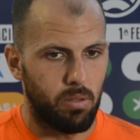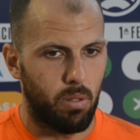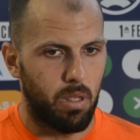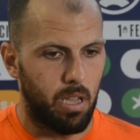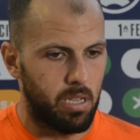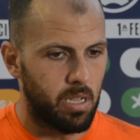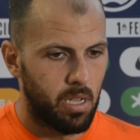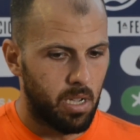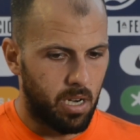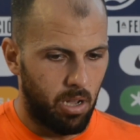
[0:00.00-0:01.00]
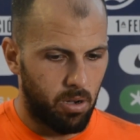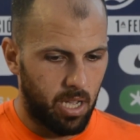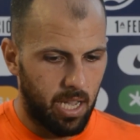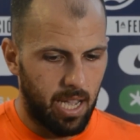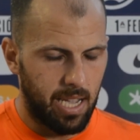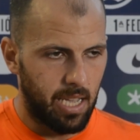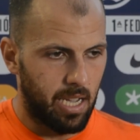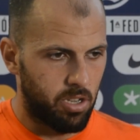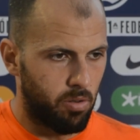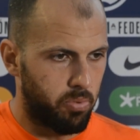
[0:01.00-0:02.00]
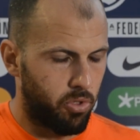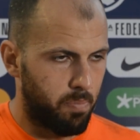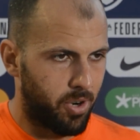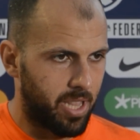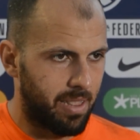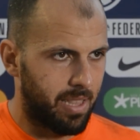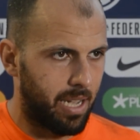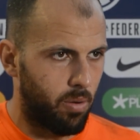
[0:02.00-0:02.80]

Entonces creo que ahí ha sido un punto importante.